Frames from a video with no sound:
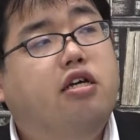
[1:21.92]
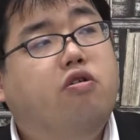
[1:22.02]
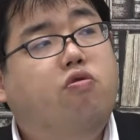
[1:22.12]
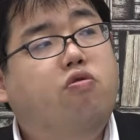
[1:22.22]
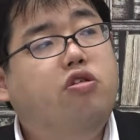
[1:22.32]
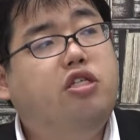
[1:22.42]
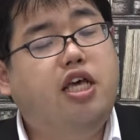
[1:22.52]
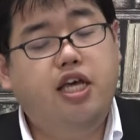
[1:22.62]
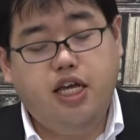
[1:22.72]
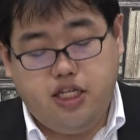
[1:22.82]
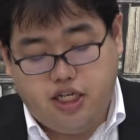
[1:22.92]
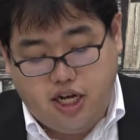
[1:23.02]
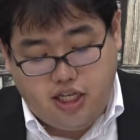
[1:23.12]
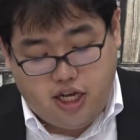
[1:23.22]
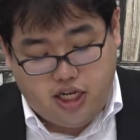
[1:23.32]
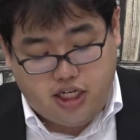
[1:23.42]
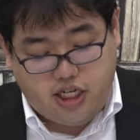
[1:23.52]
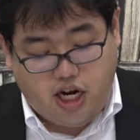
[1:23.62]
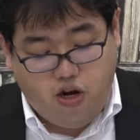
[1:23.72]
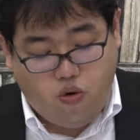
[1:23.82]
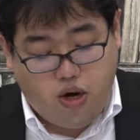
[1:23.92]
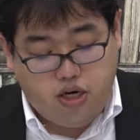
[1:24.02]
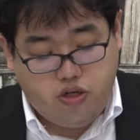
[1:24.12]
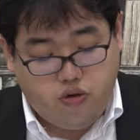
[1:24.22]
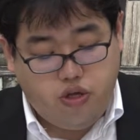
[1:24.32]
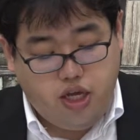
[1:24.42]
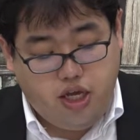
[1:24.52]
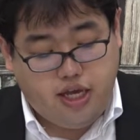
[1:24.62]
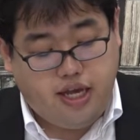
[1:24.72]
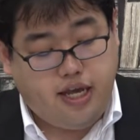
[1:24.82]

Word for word: この制限時間内でしっかり終わるように、